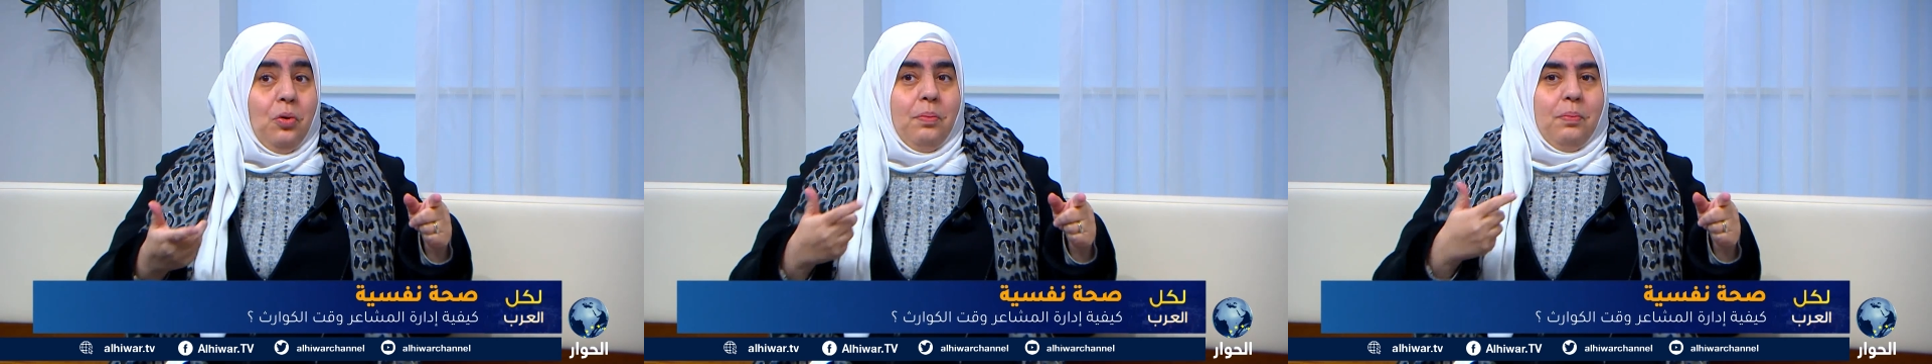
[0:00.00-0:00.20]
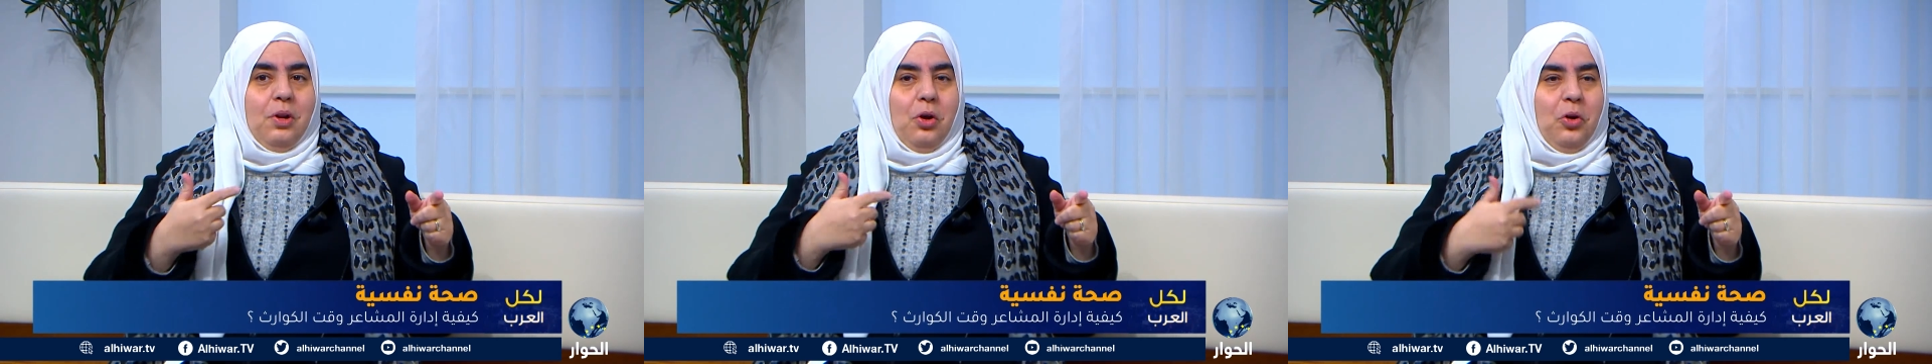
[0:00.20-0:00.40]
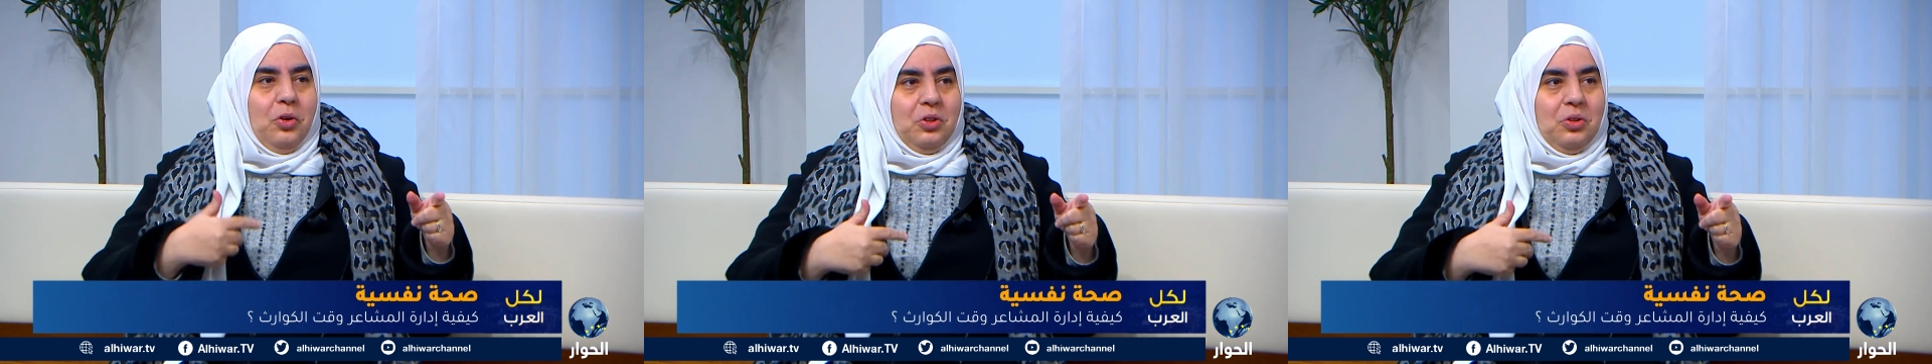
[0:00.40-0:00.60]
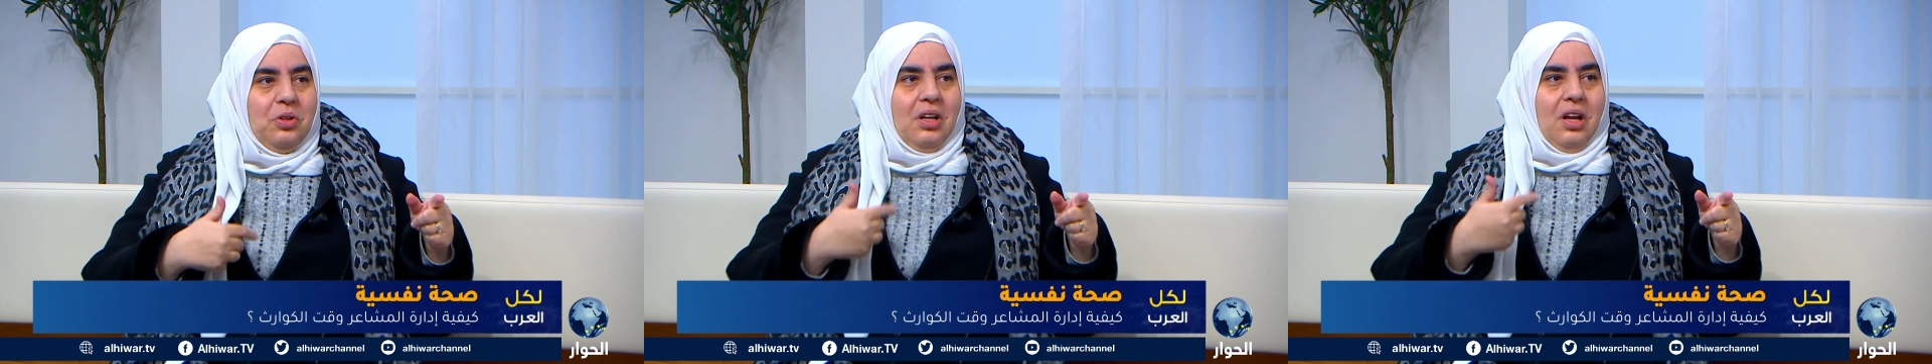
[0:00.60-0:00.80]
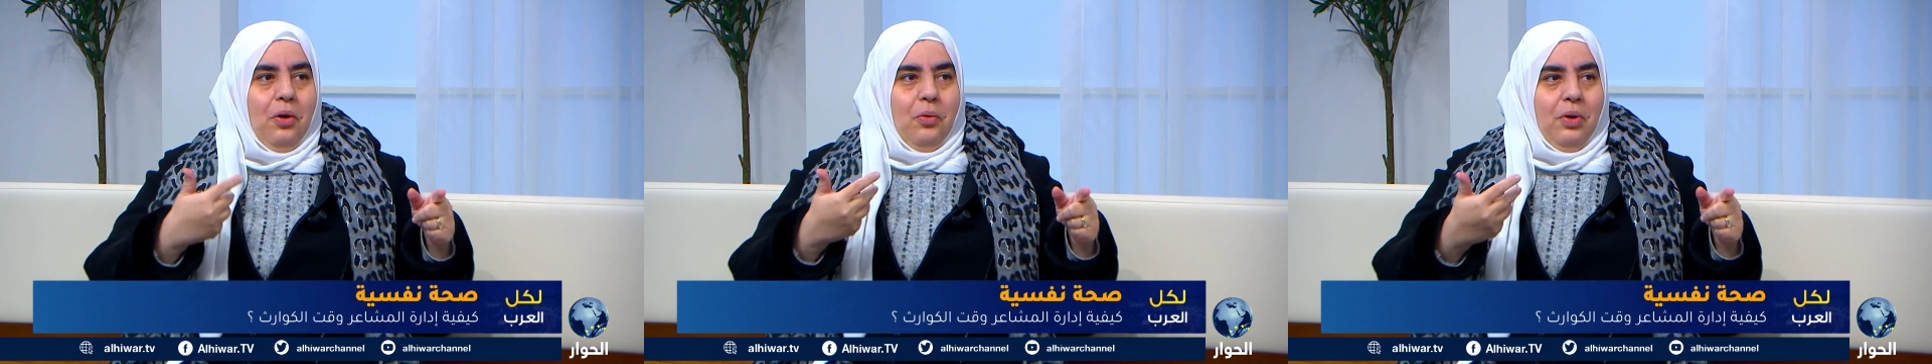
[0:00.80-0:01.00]
بالحزن
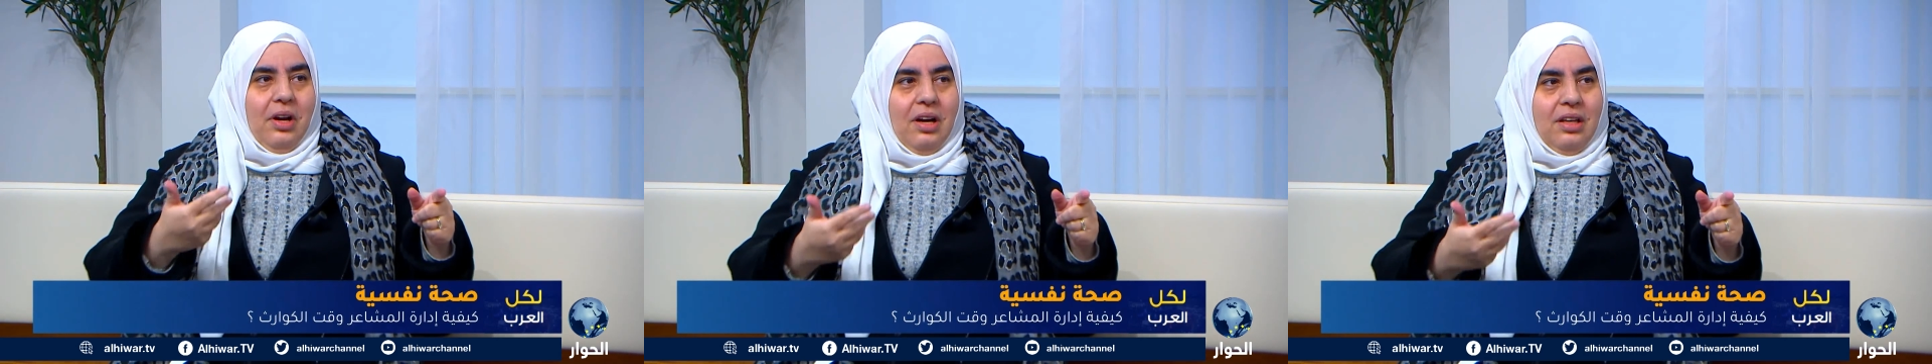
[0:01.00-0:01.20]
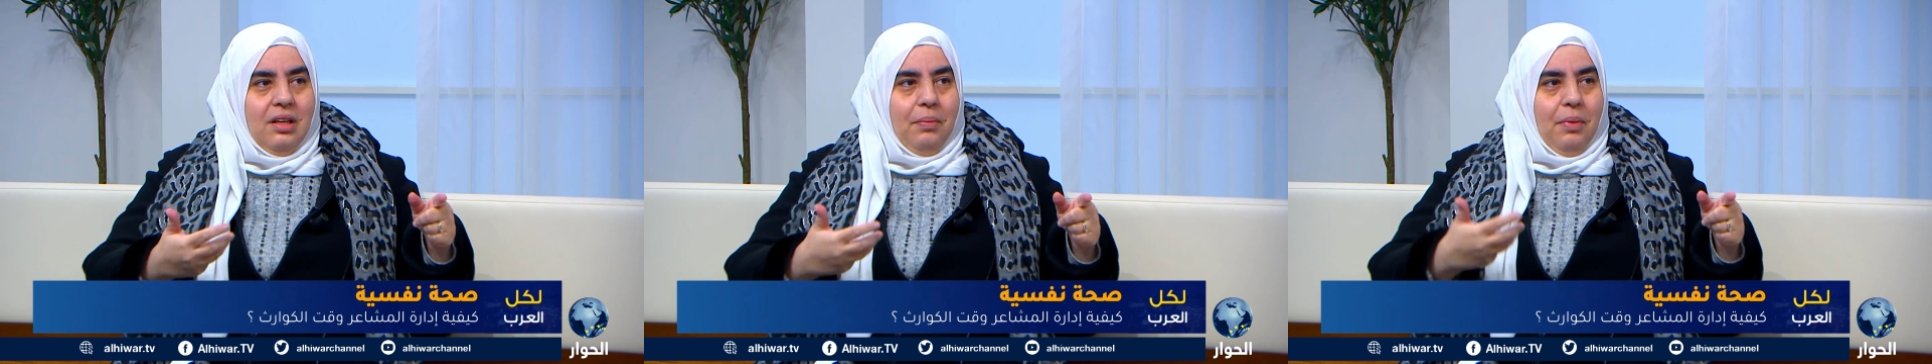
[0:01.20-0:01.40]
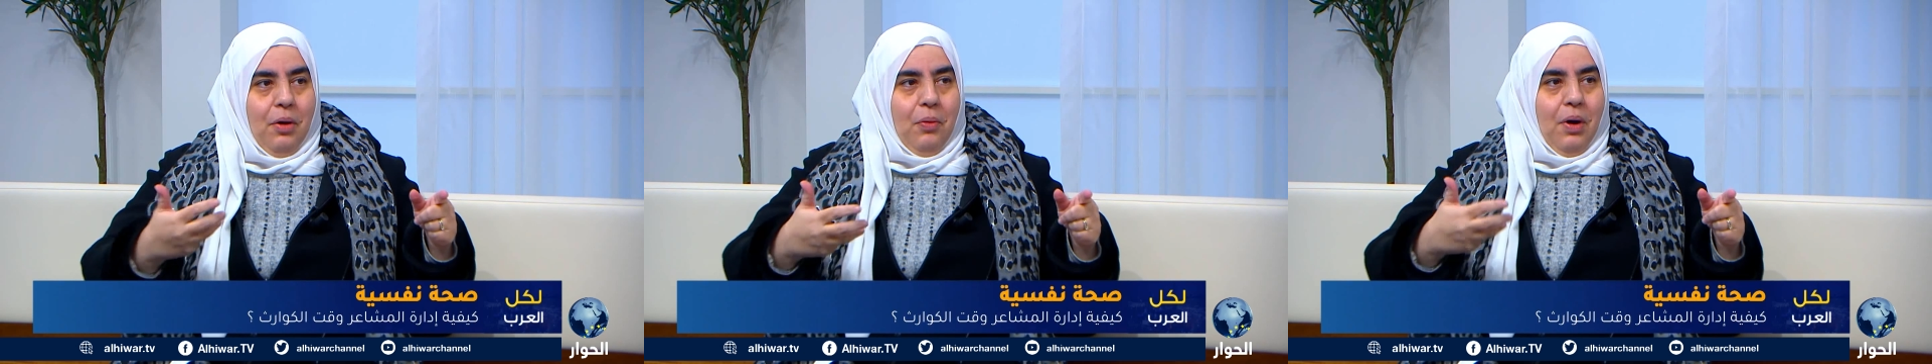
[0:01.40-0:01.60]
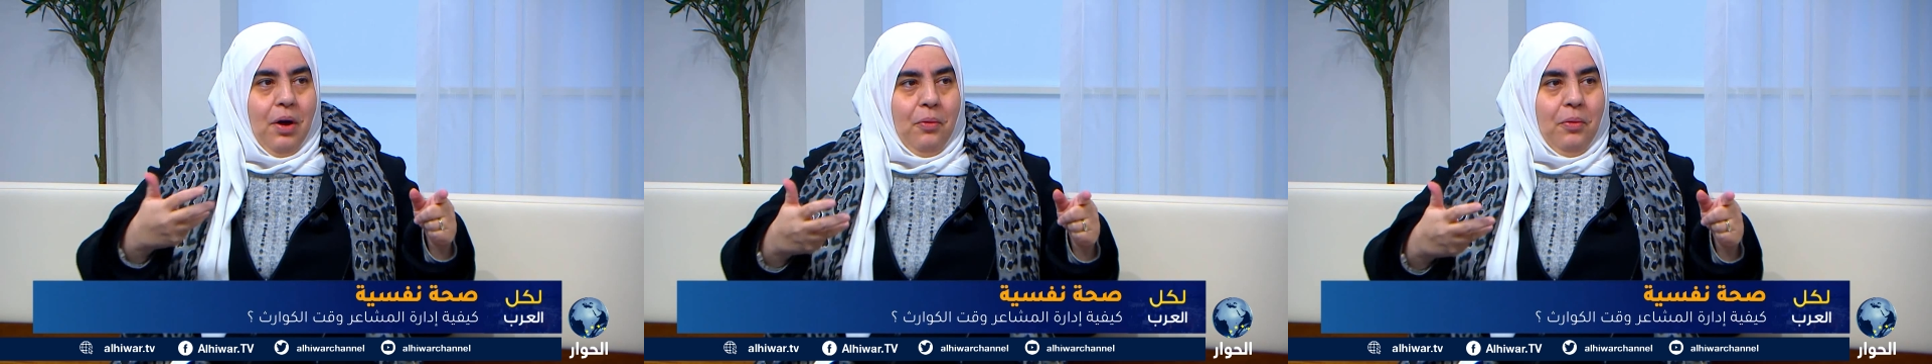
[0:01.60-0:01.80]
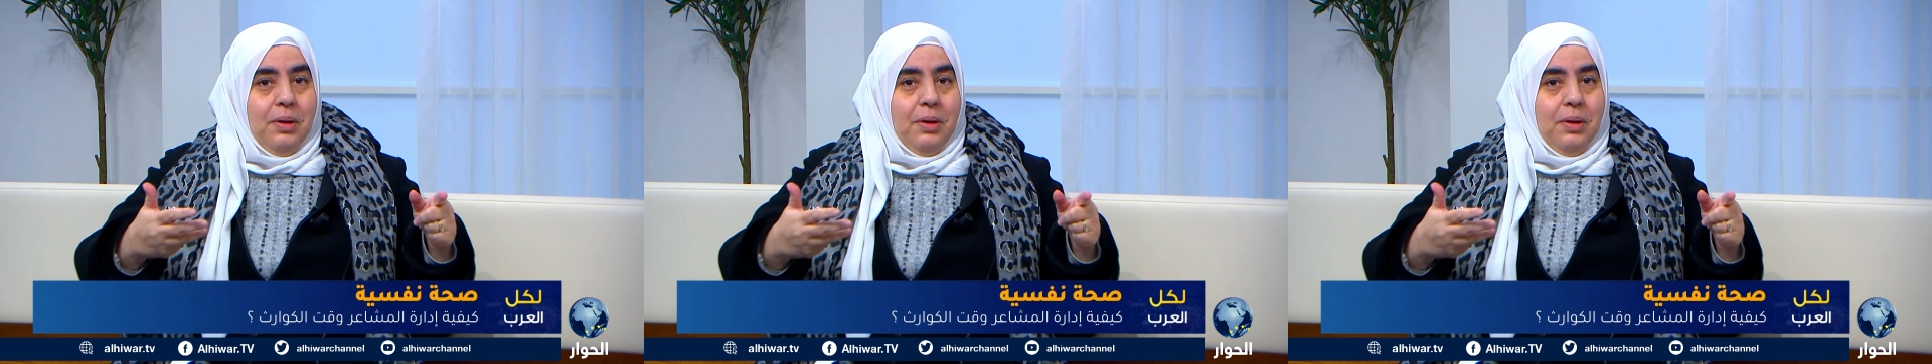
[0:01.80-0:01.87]
او الغضب او او